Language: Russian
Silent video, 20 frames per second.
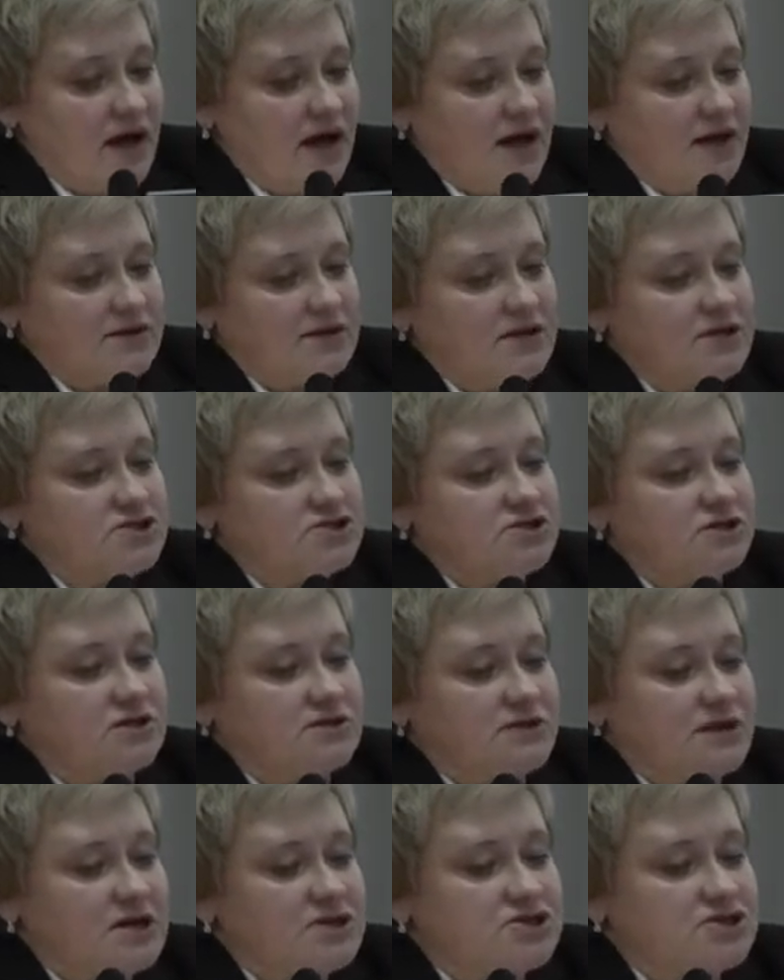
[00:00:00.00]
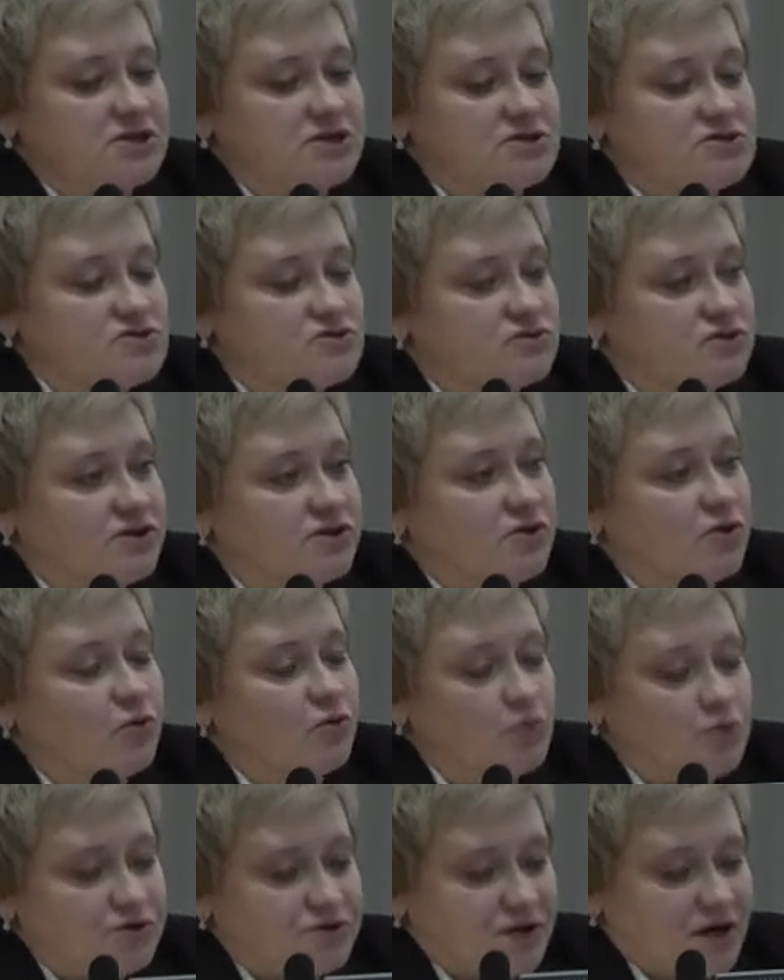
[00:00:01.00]
а также, также инсулины
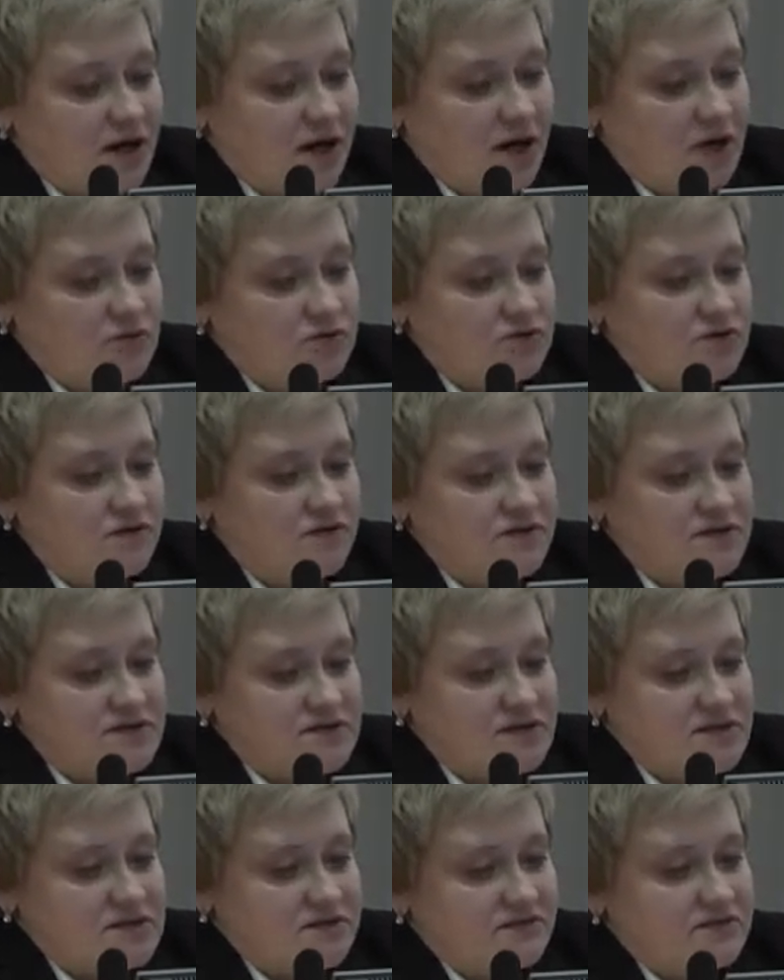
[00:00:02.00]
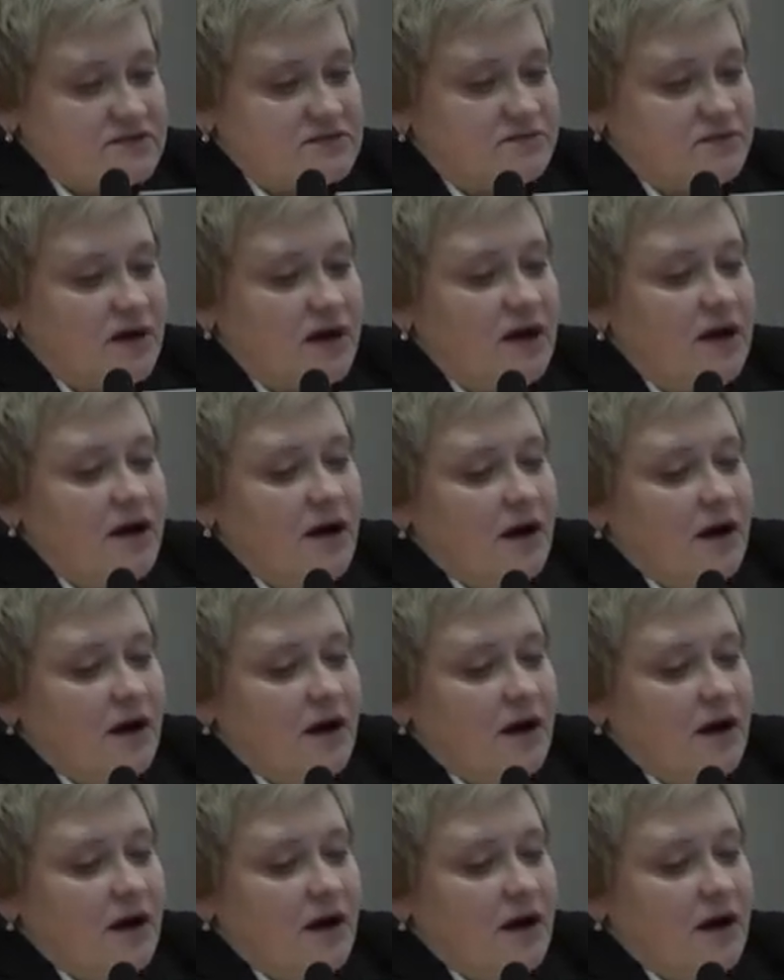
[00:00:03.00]
ультракороткого действия с